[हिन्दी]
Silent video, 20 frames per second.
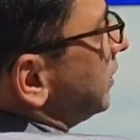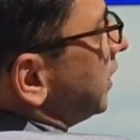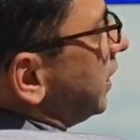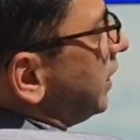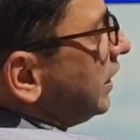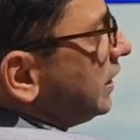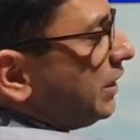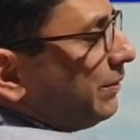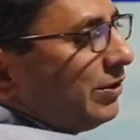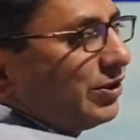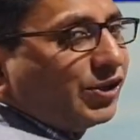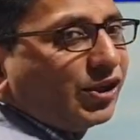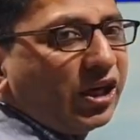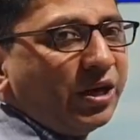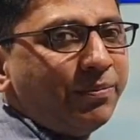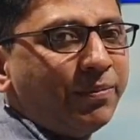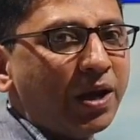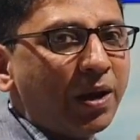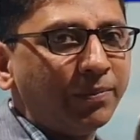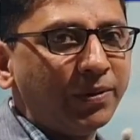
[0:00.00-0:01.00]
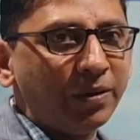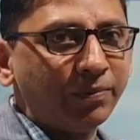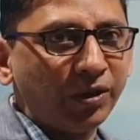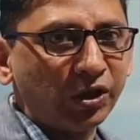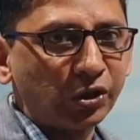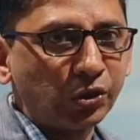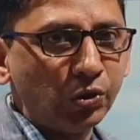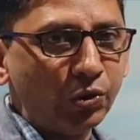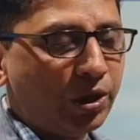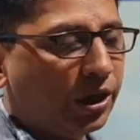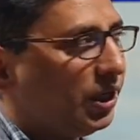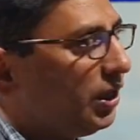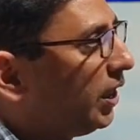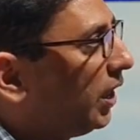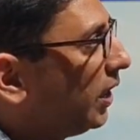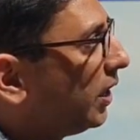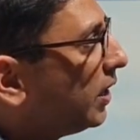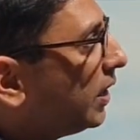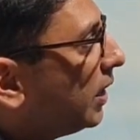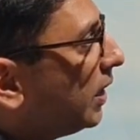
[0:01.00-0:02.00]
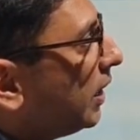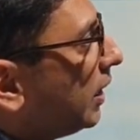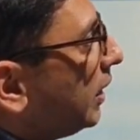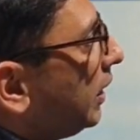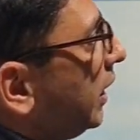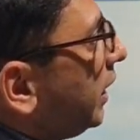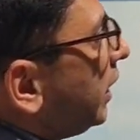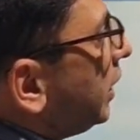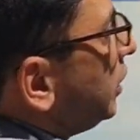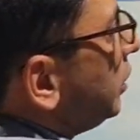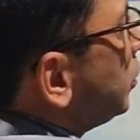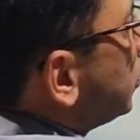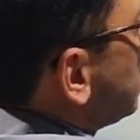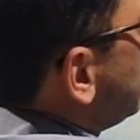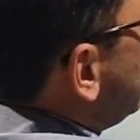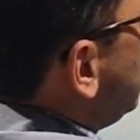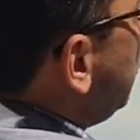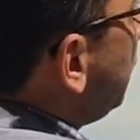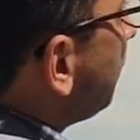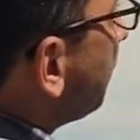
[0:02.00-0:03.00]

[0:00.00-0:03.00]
है चाहे किसी भी स्ट्रीम में आपने प्लस टू करी है लेकिन जो